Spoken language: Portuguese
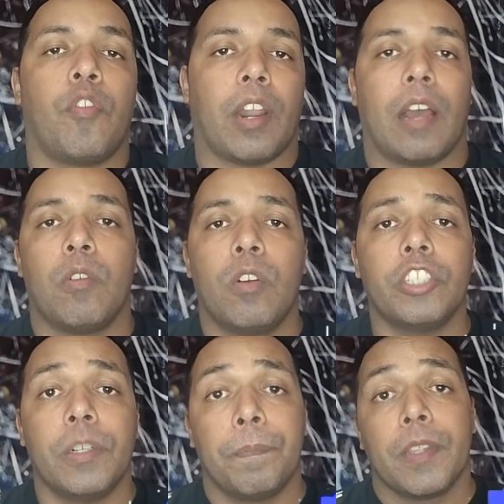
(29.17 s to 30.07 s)
falar
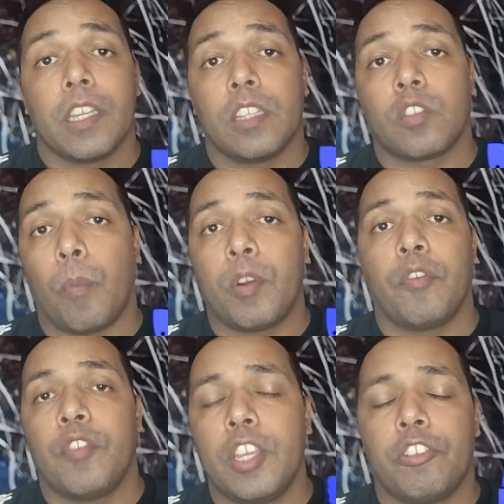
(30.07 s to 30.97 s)
hoje e sobre o
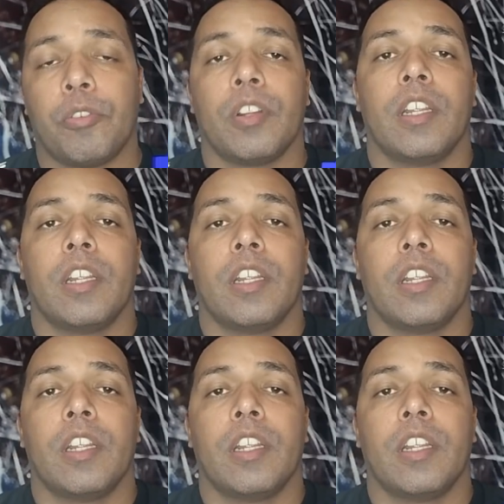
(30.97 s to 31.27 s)
vídeo,